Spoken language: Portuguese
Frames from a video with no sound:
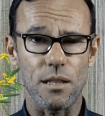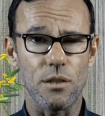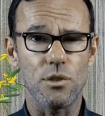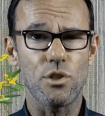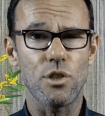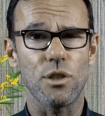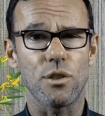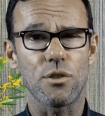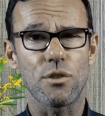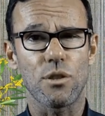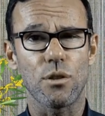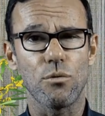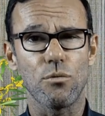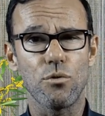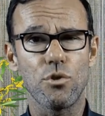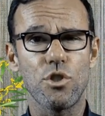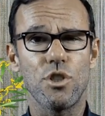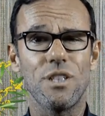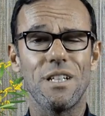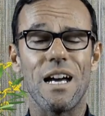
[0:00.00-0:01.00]
a
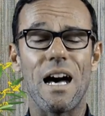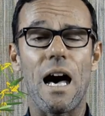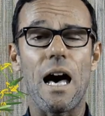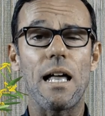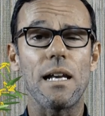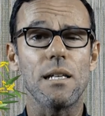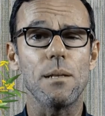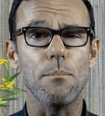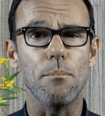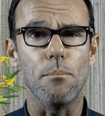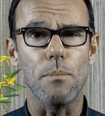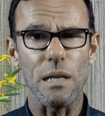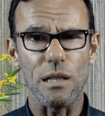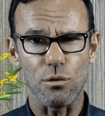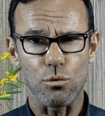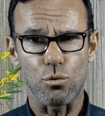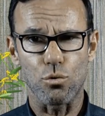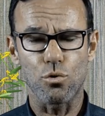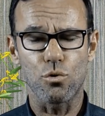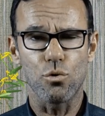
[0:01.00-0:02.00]
ingestão de
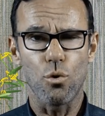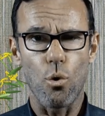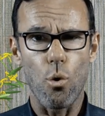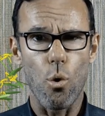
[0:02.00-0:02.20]
alimentos.